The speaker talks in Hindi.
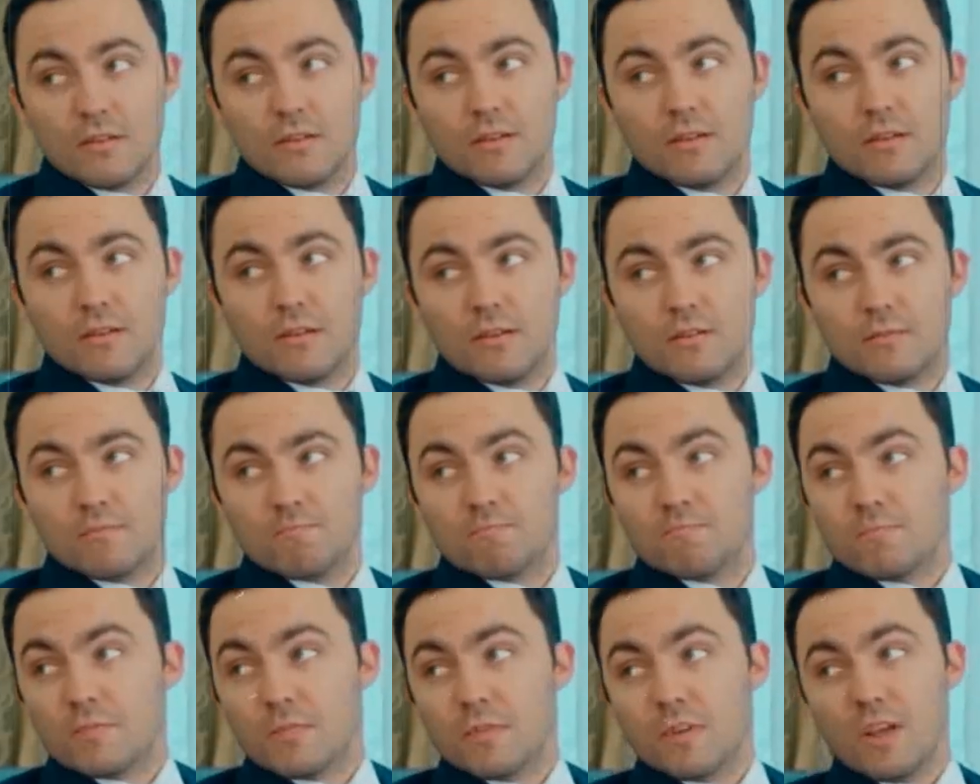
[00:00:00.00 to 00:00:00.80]
के बाद
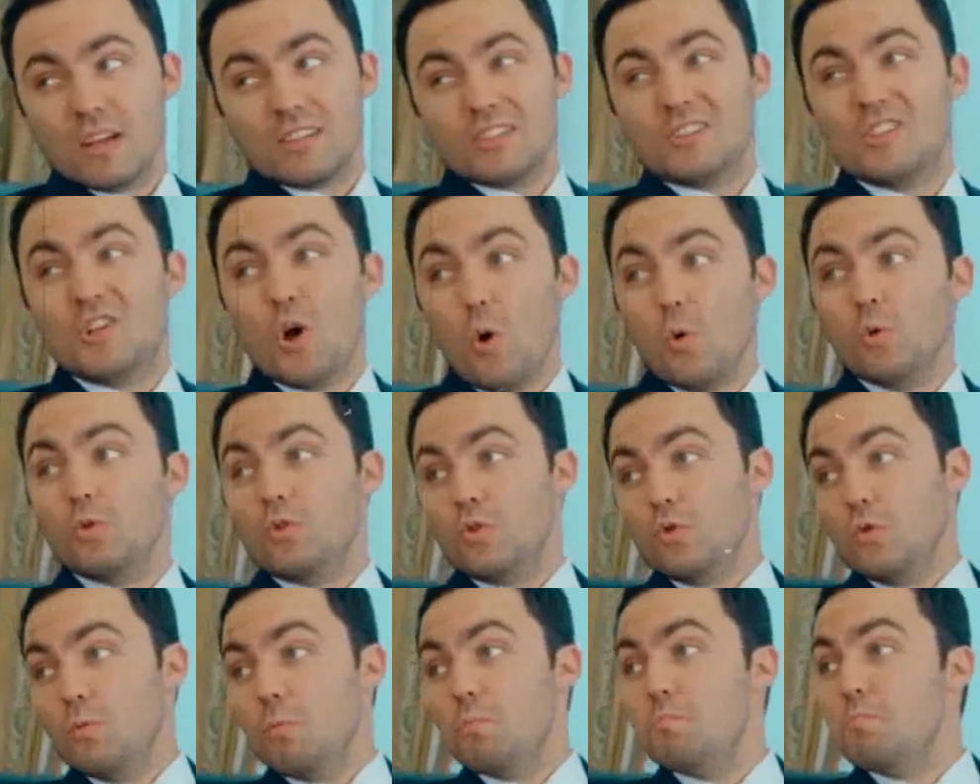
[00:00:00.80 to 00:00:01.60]
में दूसरों पर क्या
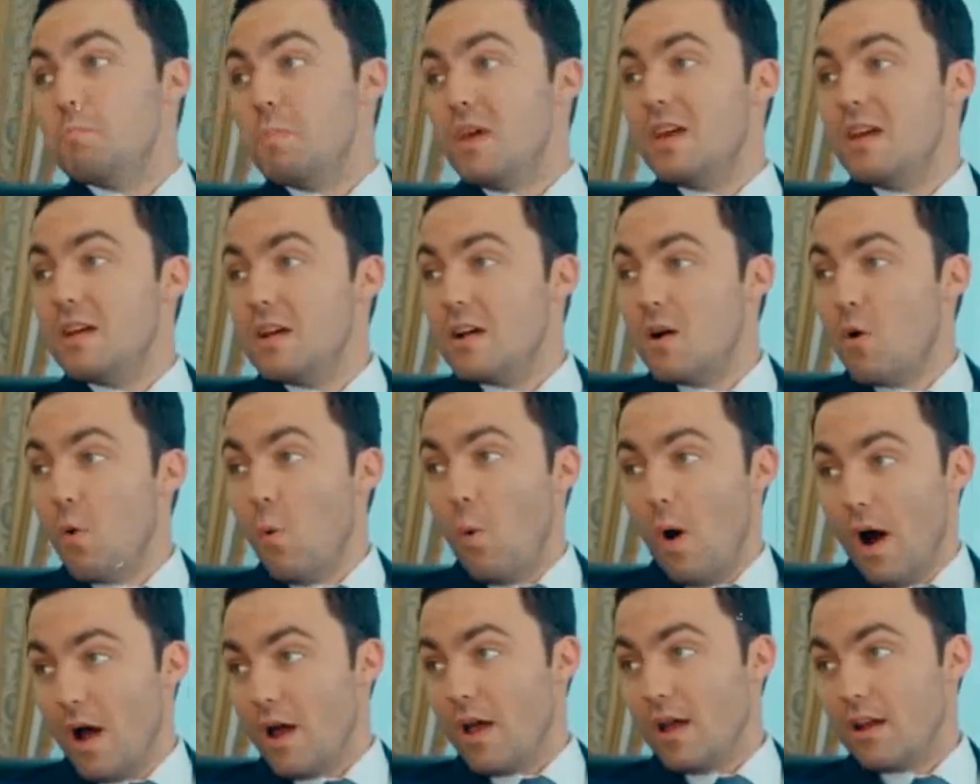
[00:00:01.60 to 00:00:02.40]
गुजरी
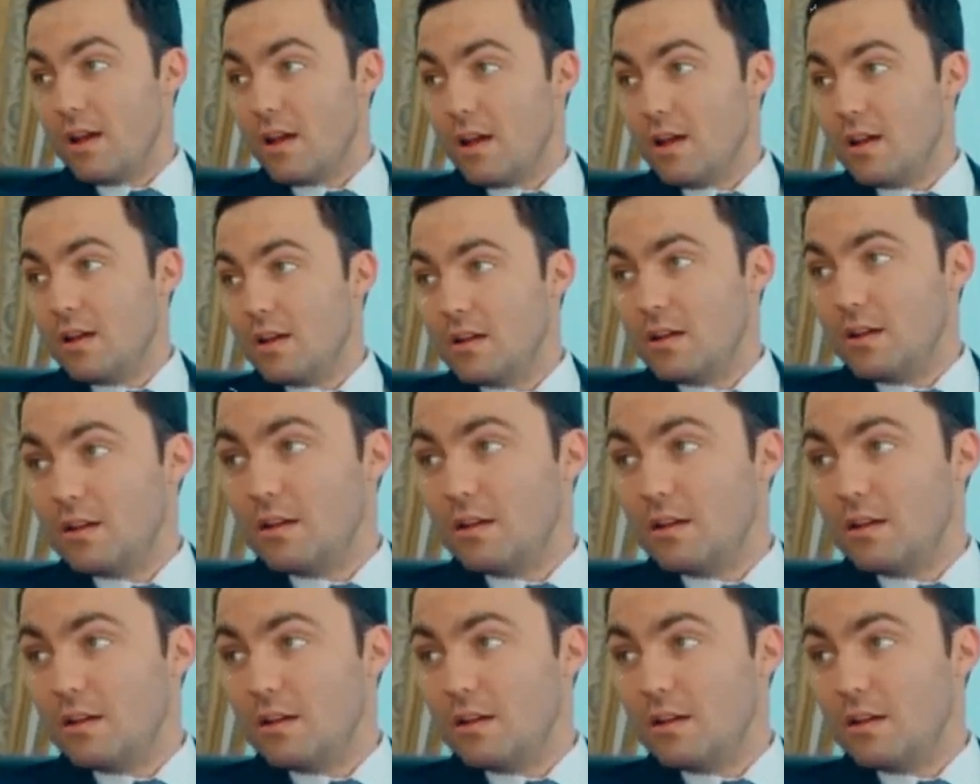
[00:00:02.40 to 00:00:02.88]
उसे तो अपने